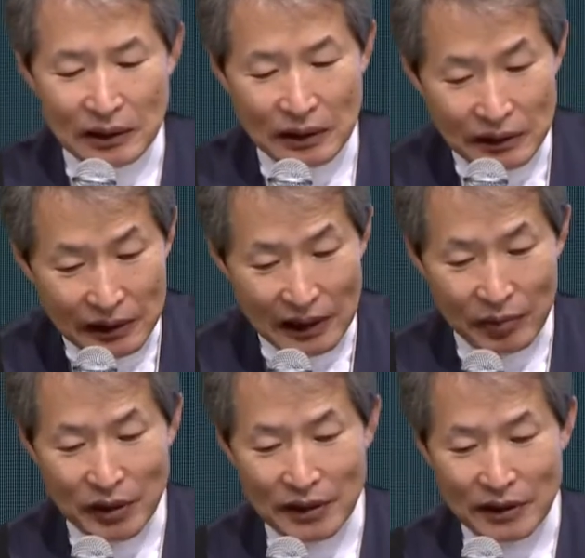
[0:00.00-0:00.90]
어떤 일을
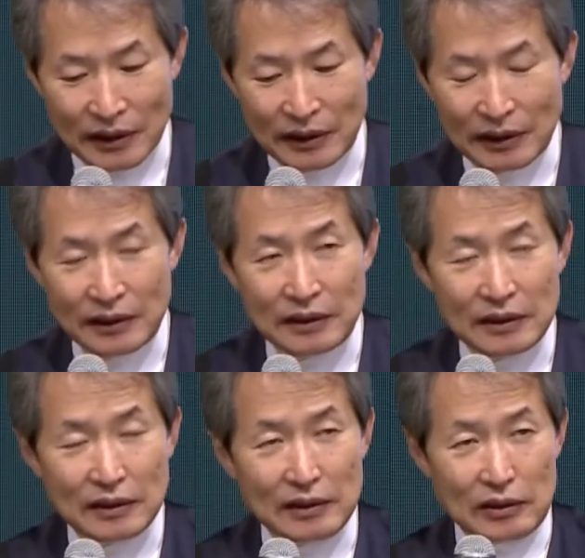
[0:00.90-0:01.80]
하면서
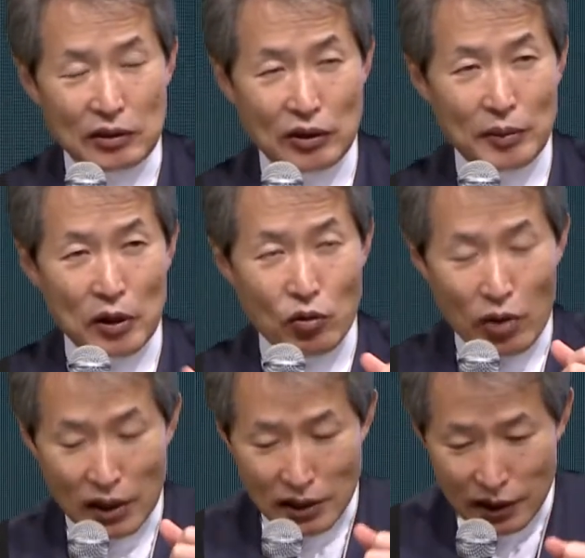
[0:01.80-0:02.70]
처음에는
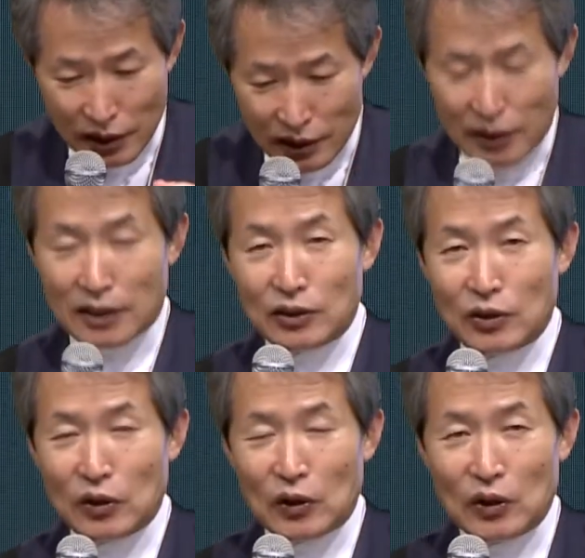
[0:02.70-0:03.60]
확신을
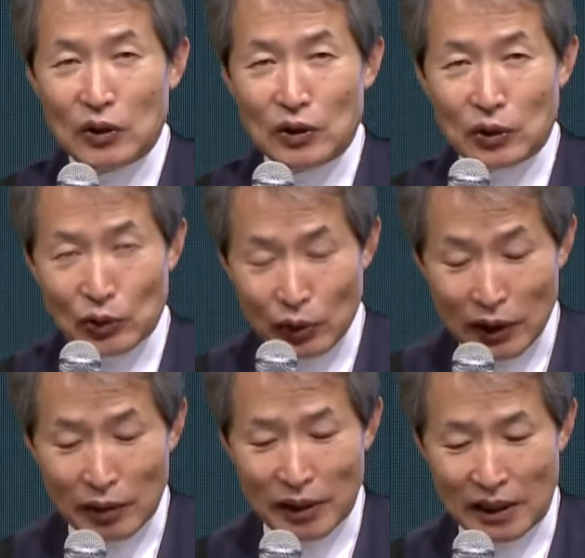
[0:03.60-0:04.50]
가지고 또
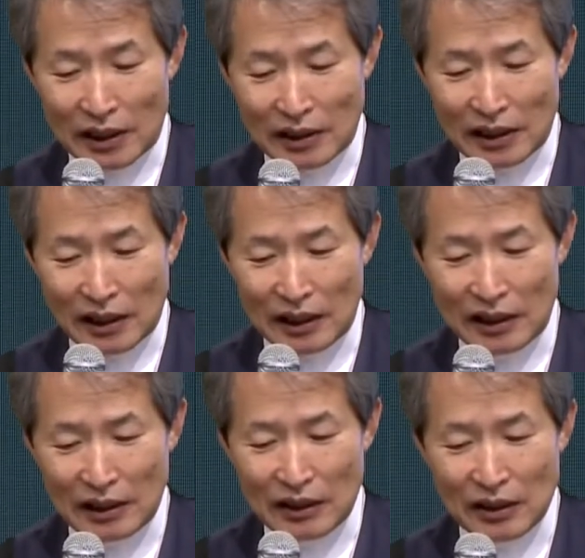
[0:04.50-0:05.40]
용감하게
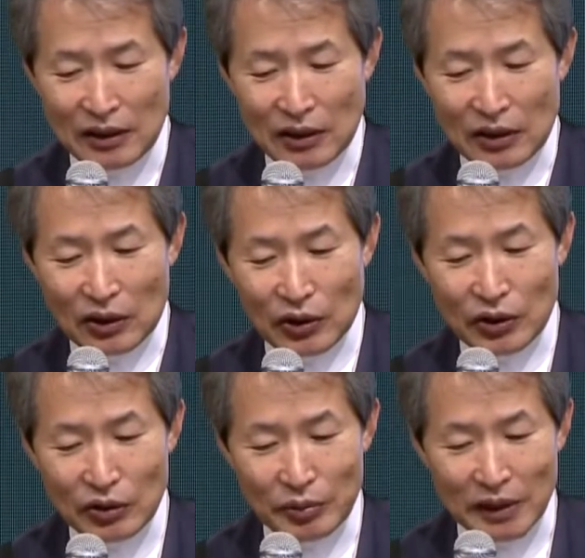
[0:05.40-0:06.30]
하다가
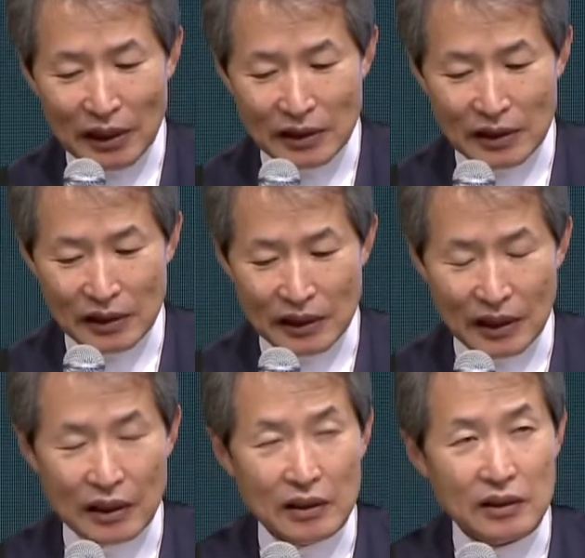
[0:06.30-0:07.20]
어려움이 닥칠
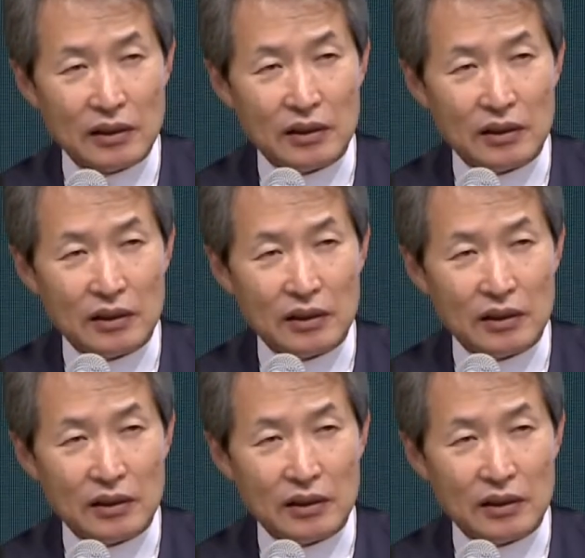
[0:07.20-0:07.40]
때,